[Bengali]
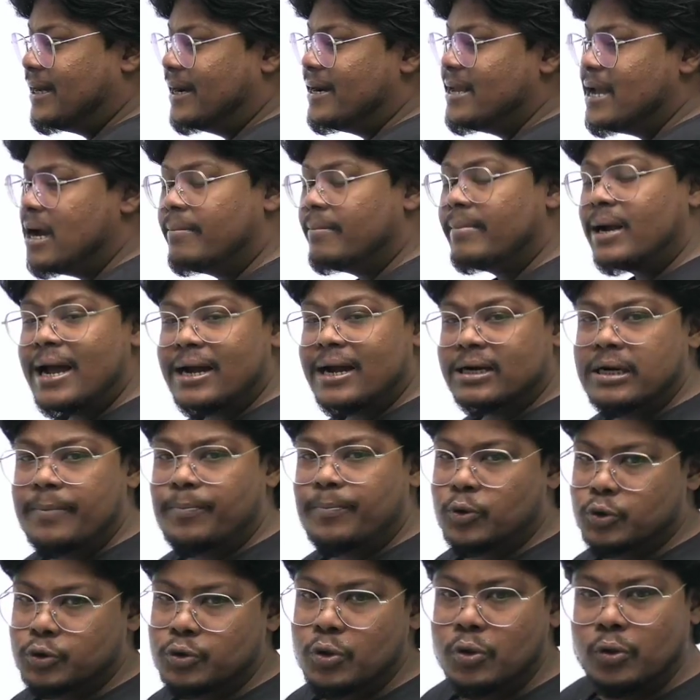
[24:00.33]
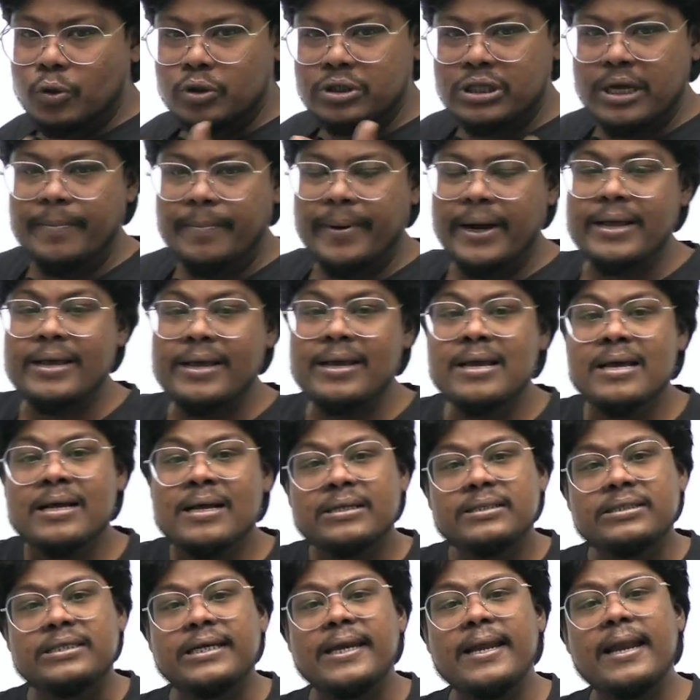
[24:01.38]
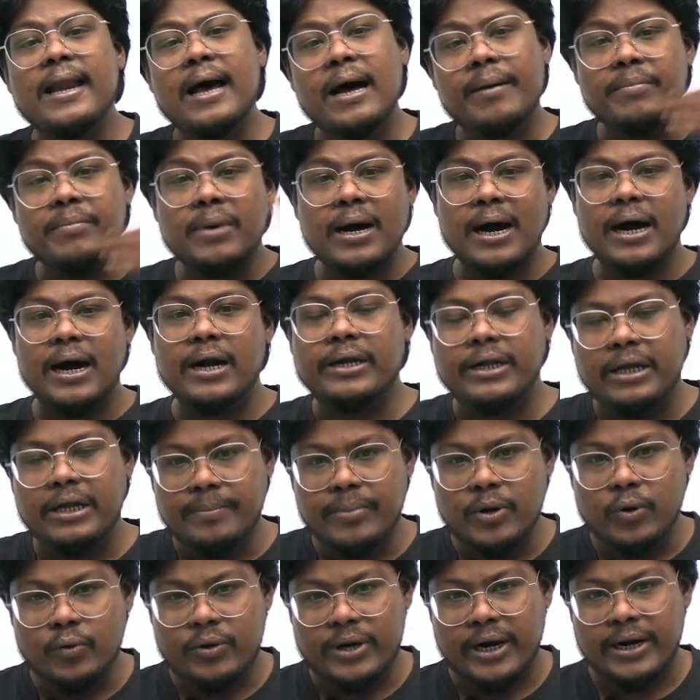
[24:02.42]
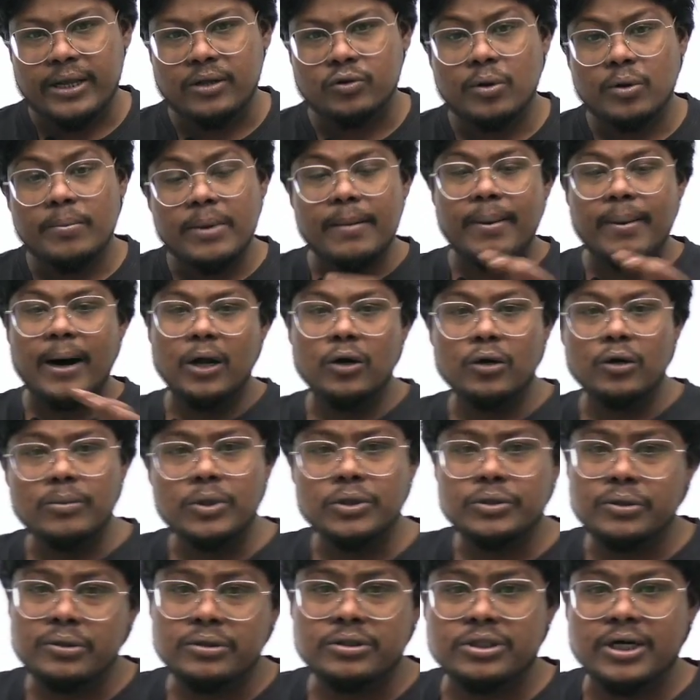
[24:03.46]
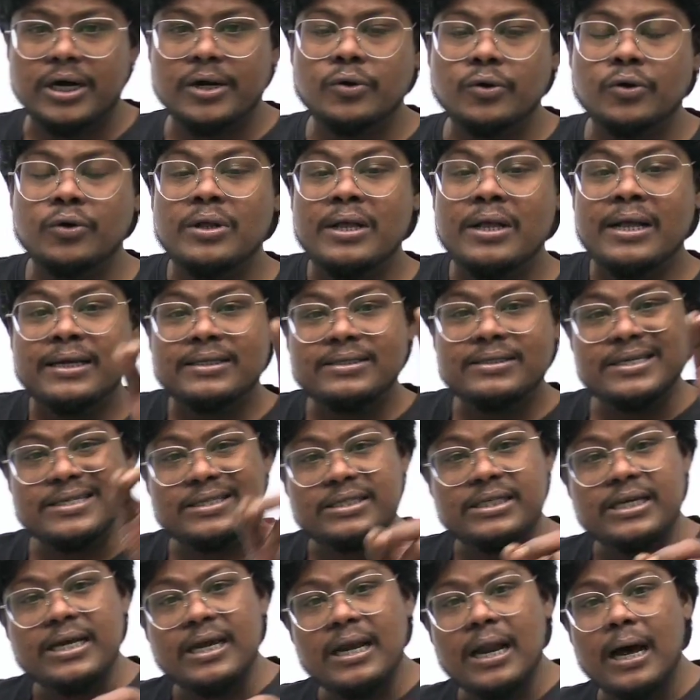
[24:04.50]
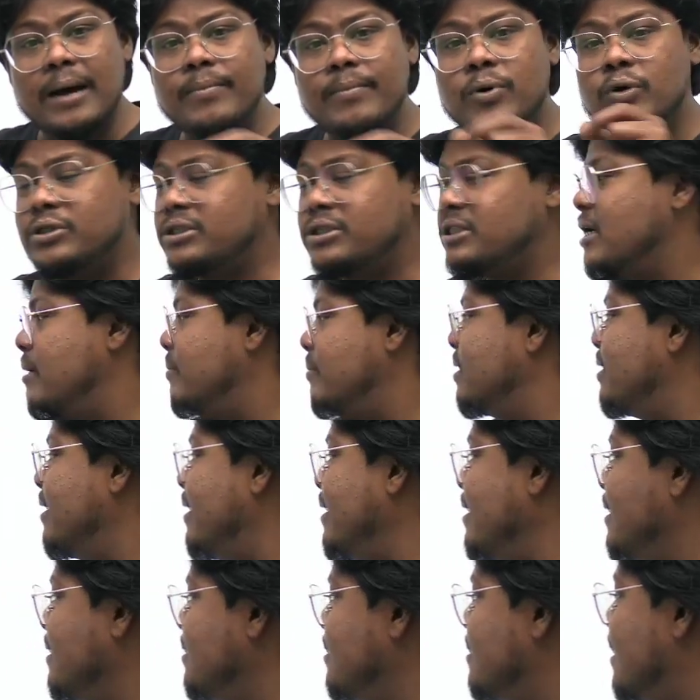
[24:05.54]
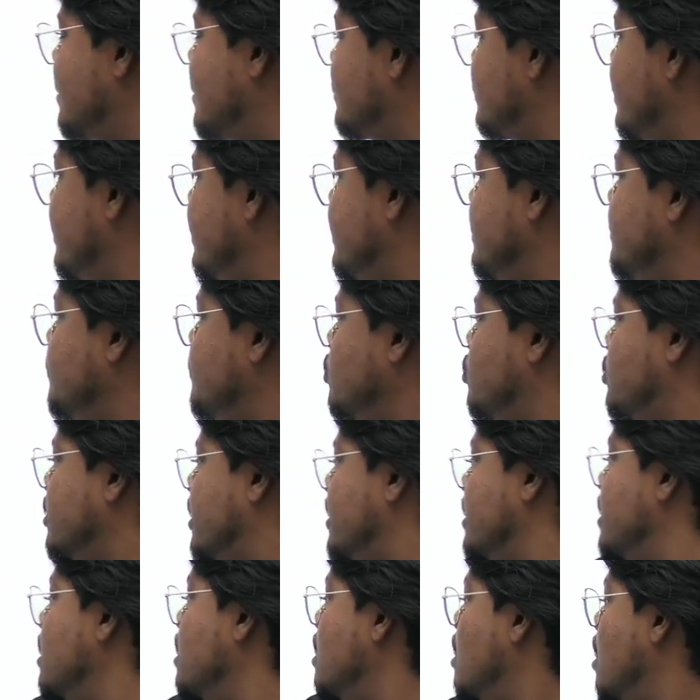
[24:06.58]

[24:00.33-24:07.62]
দাঁড়িয়ে আমরা একটা প্রশ্ন করতে পারি ঝিলাম কার টিবিউটারি তোমরা ভালো মতন জানো যে ঝিলাম হচ্ছে আমাদের ইন্দাসের টিবিউটারি